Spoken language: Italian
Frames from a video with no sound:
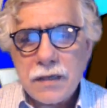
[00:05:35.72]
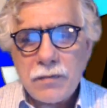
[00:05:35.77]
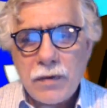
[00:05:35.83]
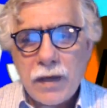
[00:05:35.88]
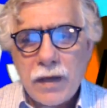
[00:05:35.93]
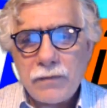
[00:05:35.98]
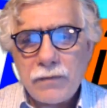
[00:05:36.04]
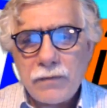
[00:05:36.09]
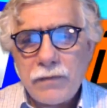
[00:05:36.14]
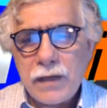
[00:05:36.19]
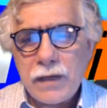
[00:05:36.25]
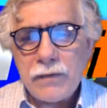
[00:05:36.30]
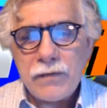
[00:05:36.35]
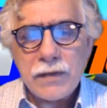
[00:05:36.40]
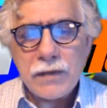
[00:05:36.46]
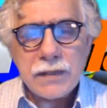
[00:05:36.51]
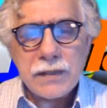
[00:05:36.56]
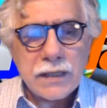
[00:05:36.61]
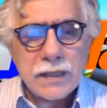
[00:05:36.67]
assieme a
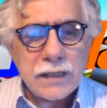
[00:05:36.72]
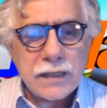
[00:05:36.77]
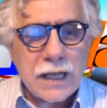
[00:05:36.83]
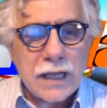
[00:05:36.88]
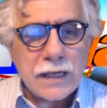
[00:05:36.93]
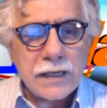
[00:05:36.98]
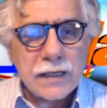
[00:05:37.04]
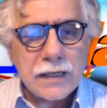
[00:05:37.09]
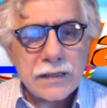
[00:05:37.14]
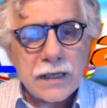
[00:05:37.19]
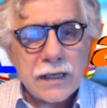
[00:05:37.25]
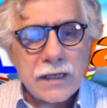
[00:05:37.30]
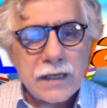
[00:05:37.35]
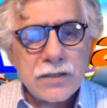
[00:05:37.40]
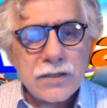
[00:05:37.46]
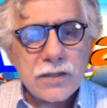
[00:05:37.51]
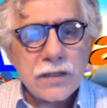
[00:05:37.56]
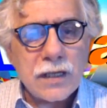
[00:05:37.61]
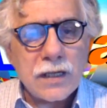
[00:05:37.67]
veterinari e
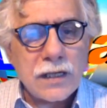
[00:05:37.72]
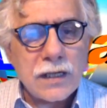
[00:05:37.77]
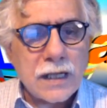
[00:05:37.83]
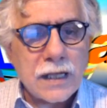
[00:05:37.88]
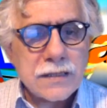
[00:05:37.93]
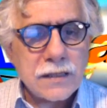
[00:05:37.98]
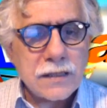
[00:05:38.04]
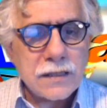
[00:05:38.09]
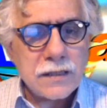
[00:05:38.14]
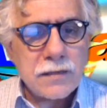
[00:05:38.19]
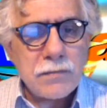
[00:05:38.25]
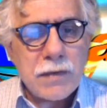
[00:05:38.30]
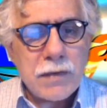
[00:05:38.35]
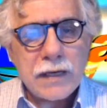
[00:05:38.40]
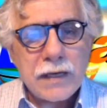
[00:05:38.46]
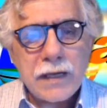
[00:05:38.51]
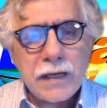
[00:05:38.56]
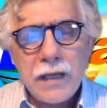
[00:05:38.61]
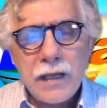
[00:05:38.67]
tecnici dell'ASL di
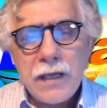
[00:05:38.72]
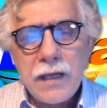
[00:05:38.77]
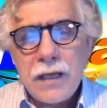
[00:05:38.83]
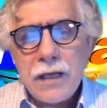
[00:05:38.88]
Bari